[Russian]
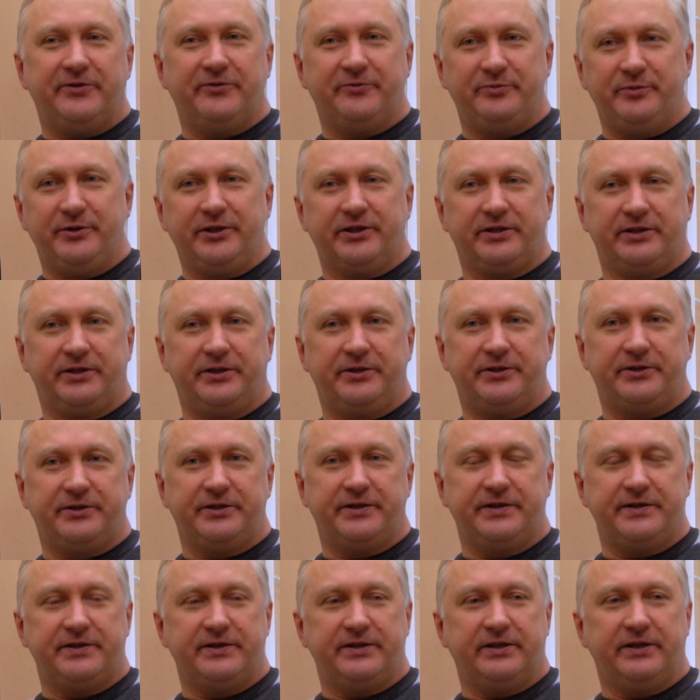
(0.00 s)
в мирной
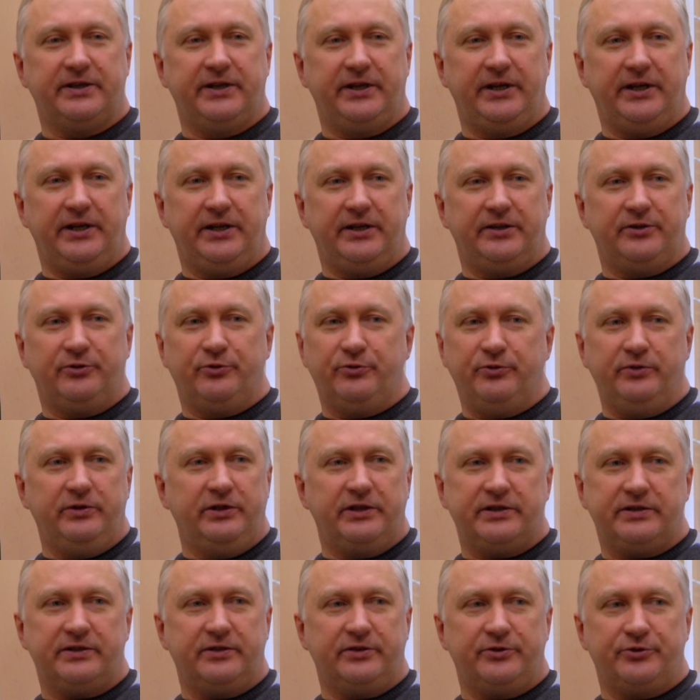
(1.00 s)
жизни. Но ну,
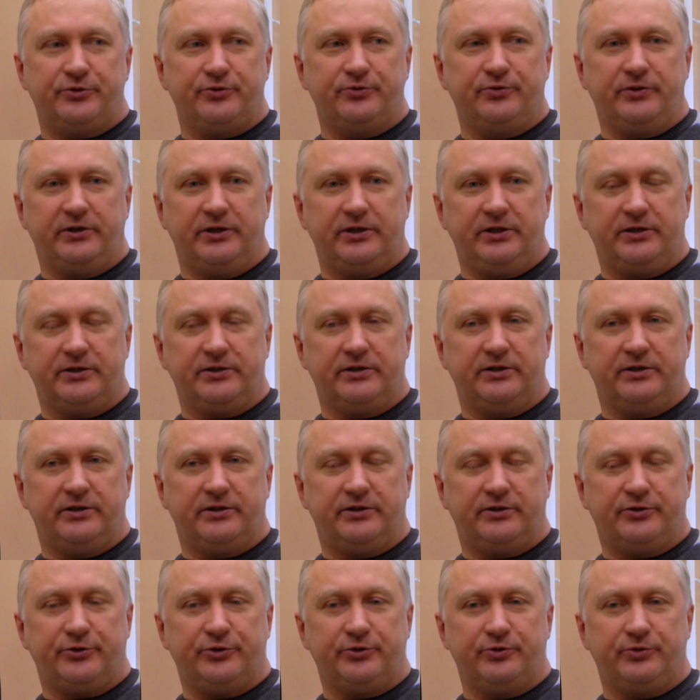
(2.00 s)
я скажу,
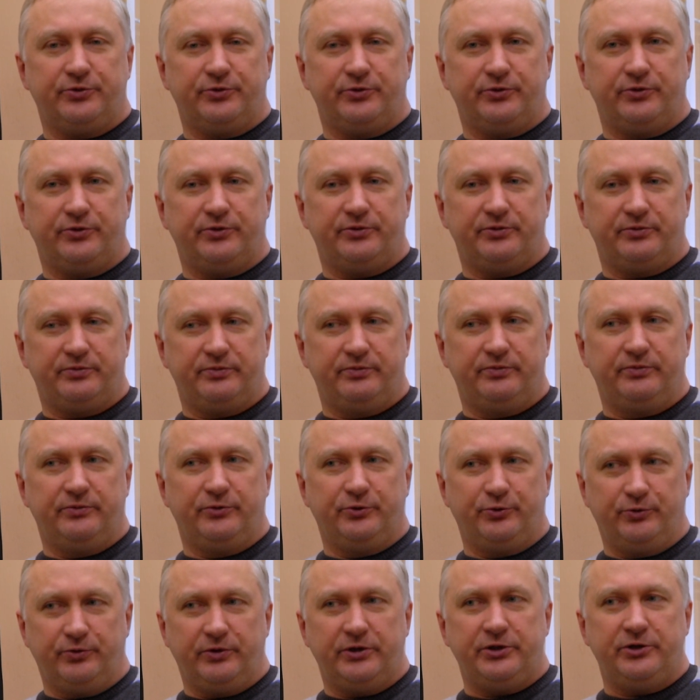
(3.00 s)
конечно, что,
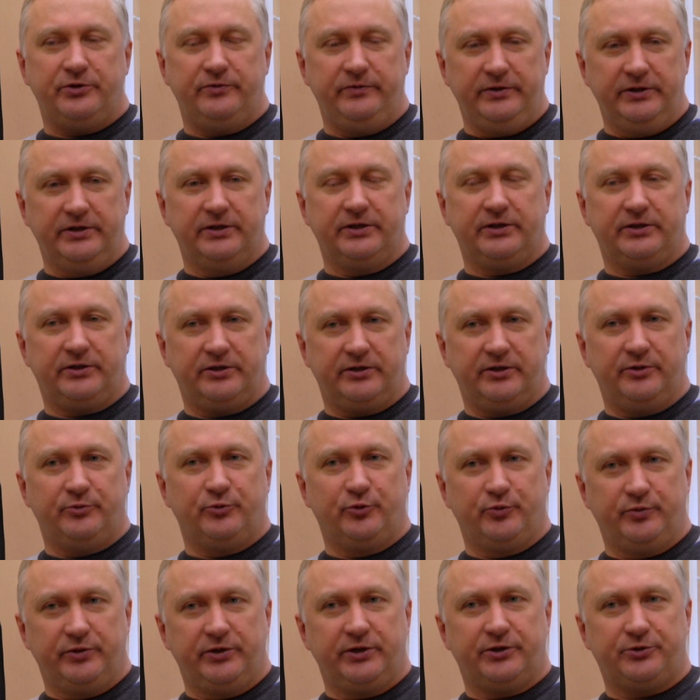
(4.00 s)
ну, очевидно, это
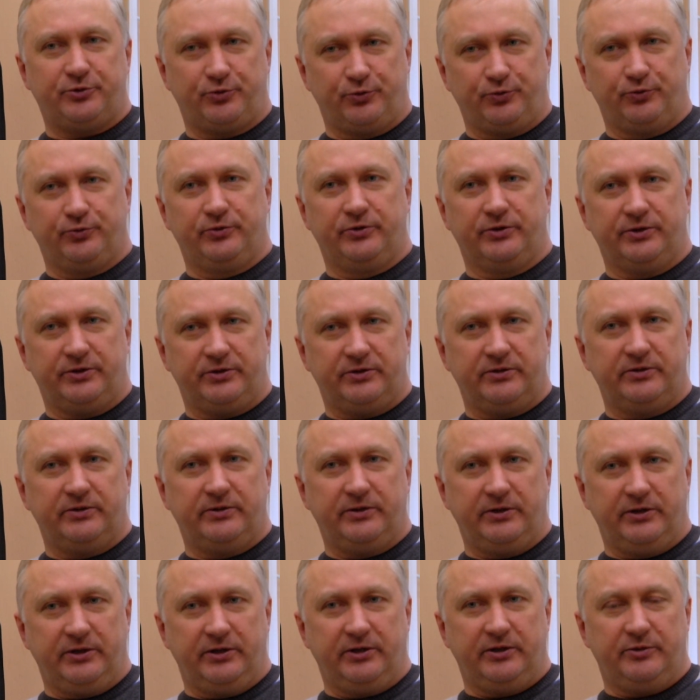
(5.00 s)
ему было трудно.
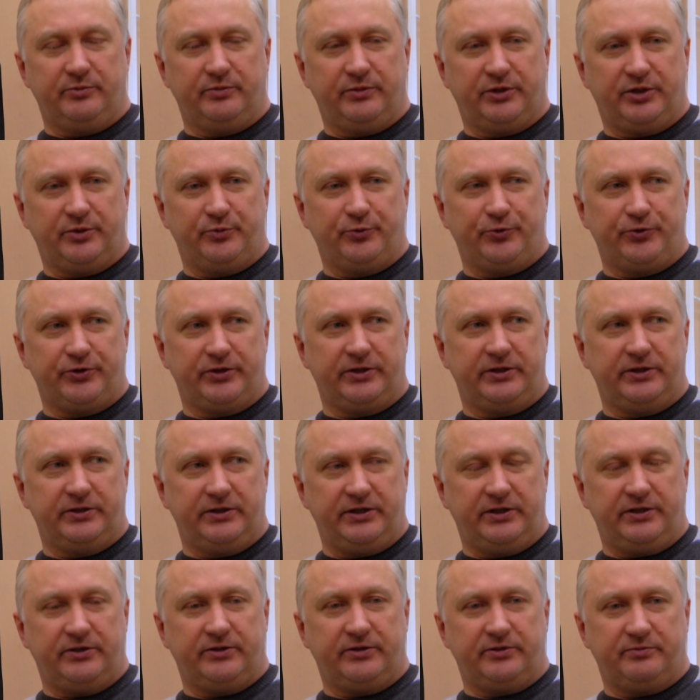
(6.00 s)
Потому что
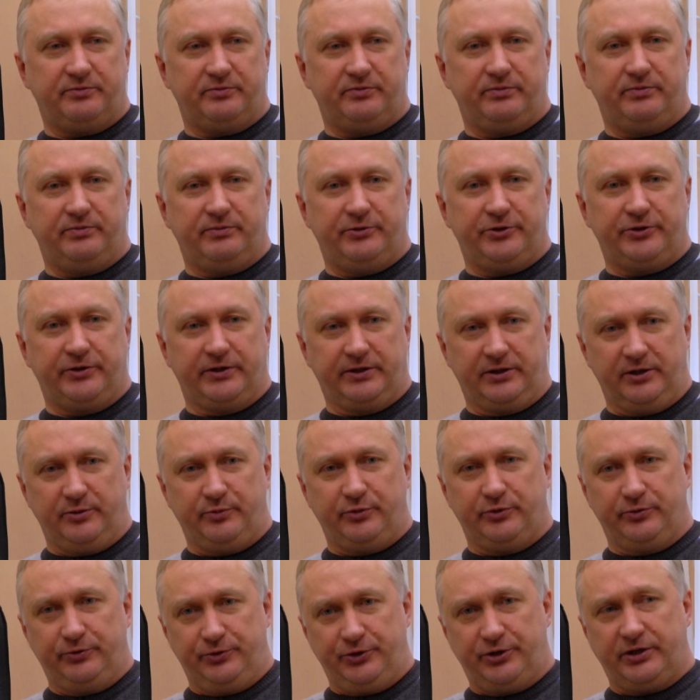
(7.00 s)
когда человек не
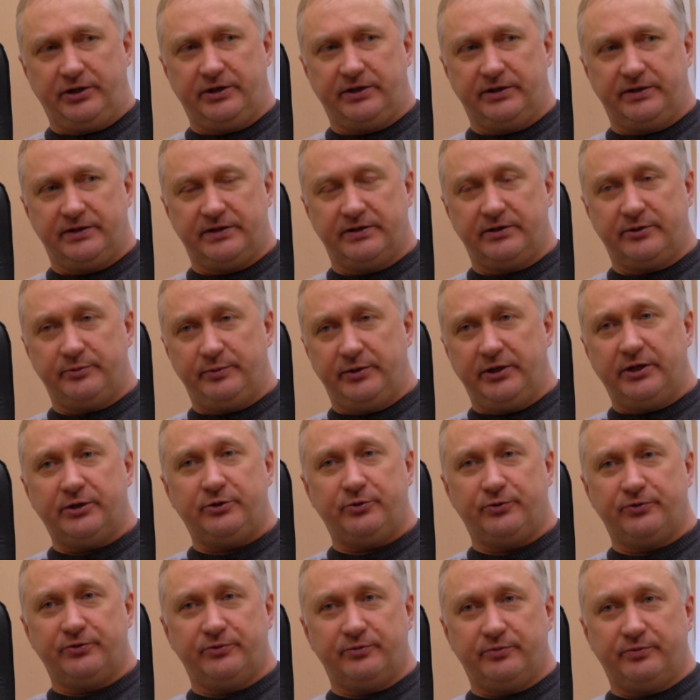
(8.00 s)
получает
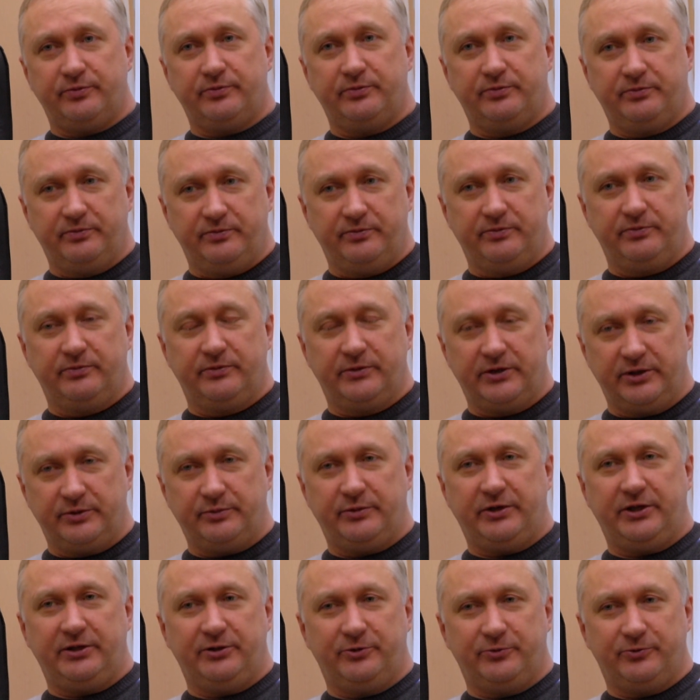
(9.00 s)
зарплату
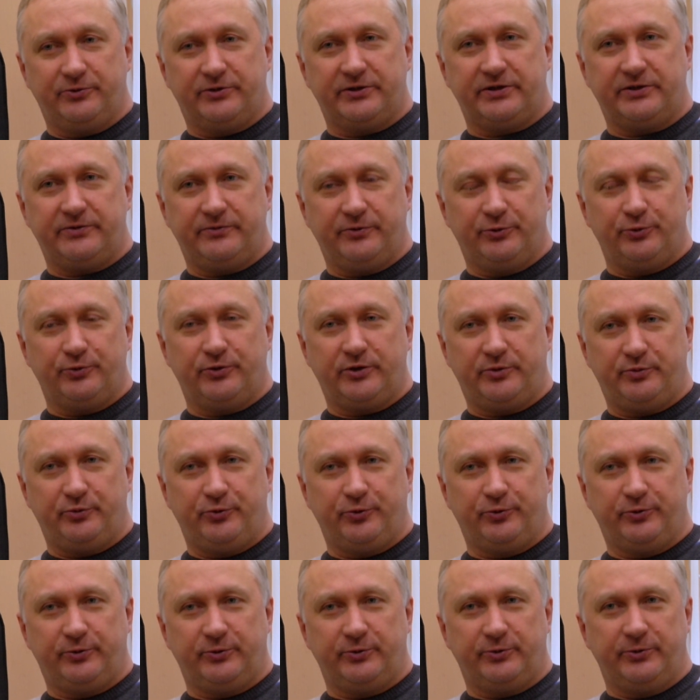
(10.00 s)
нормальную за свою
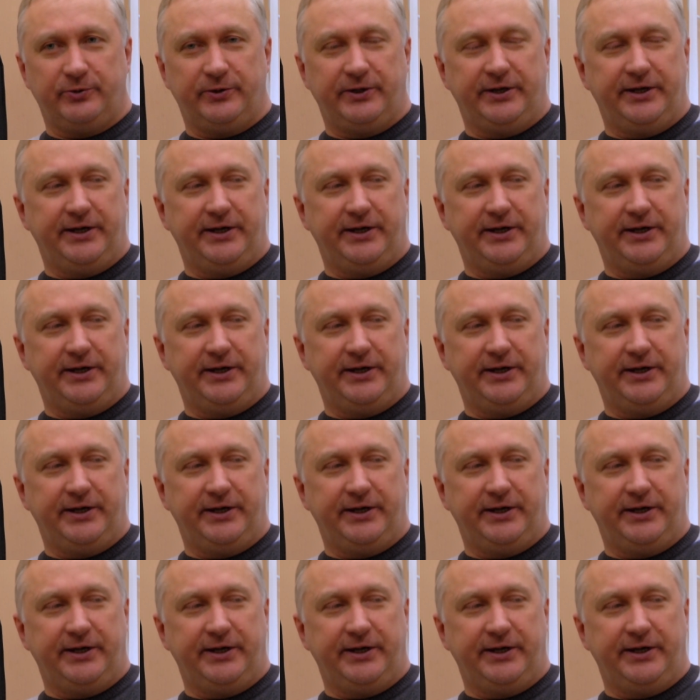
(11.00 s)
работу,